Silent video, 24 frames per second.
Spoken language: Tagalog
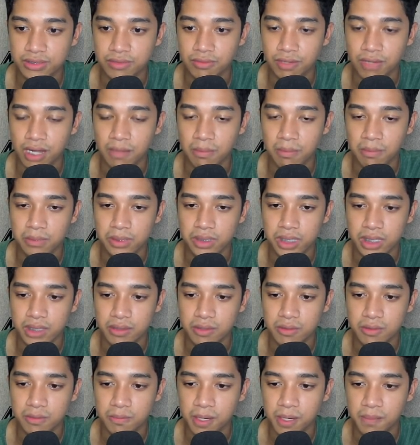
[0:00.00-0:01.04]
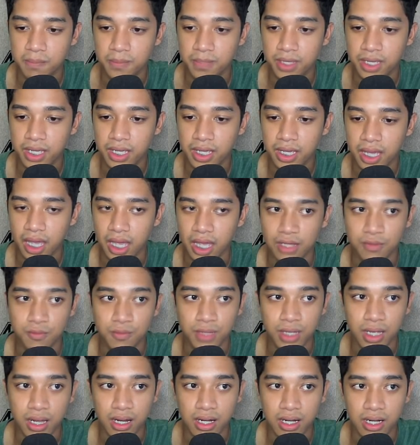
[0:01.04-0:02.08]
So wala pa masyadong pump and
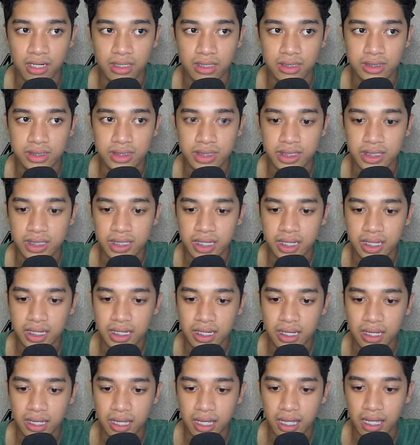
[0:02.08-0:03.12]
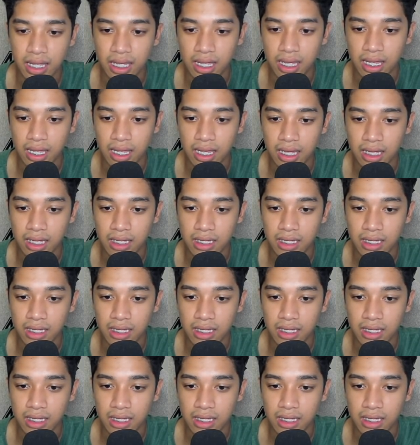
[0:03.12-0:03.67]
we are seeing a